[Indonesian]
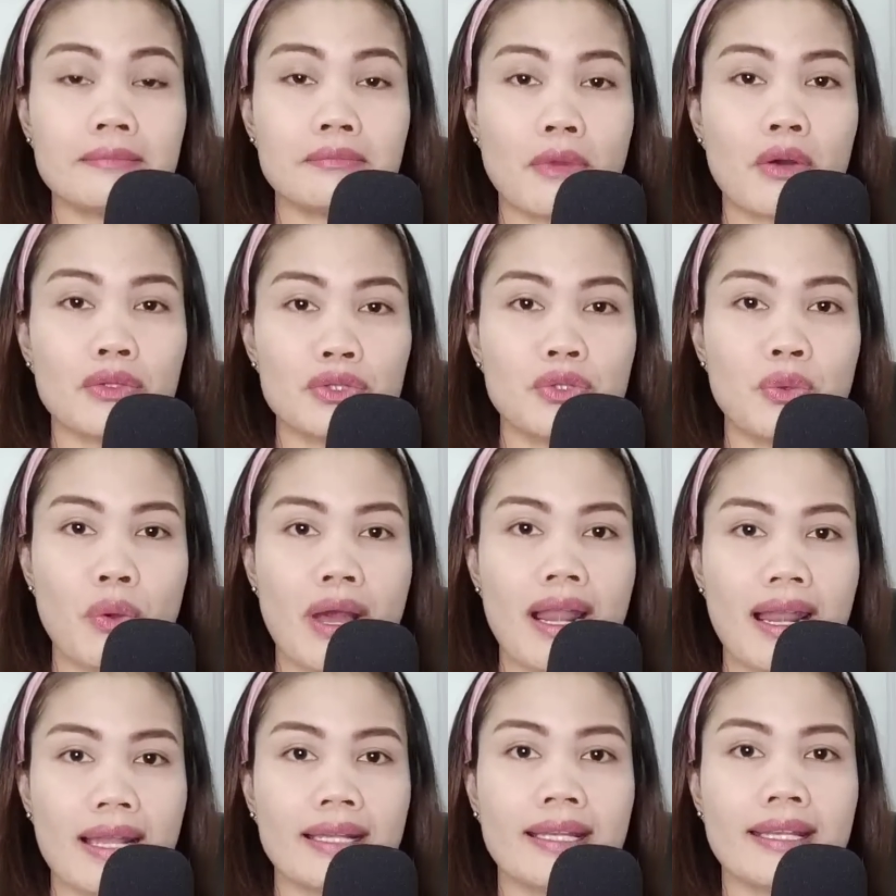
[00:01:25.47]
mau
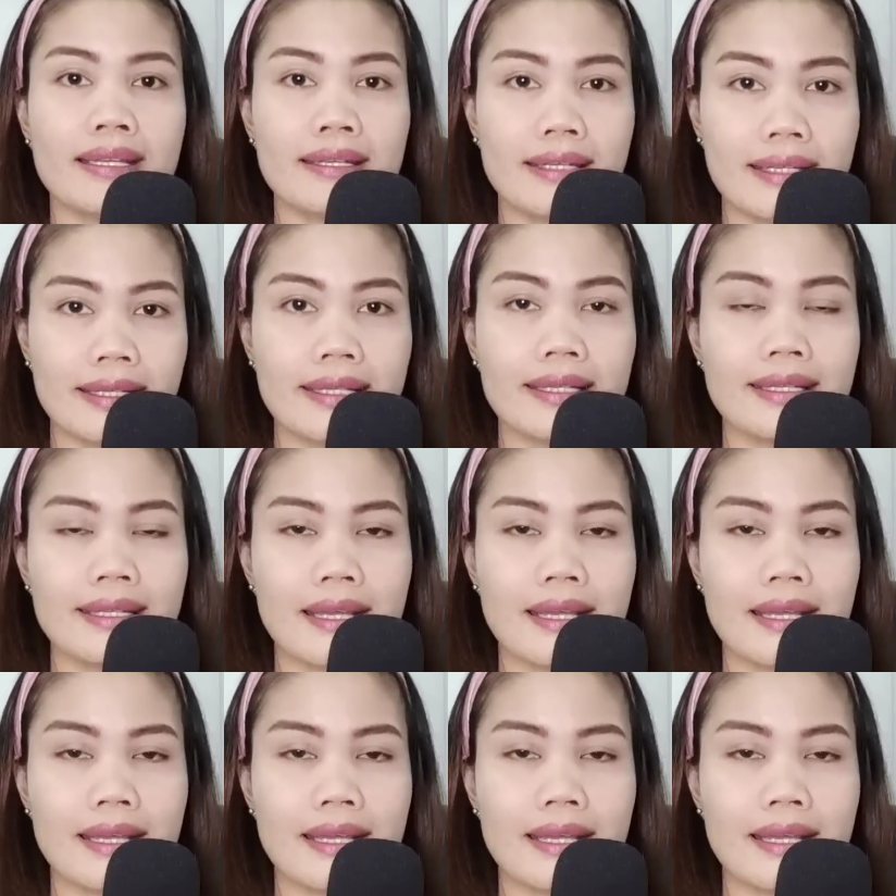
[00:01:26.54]
jualan ini,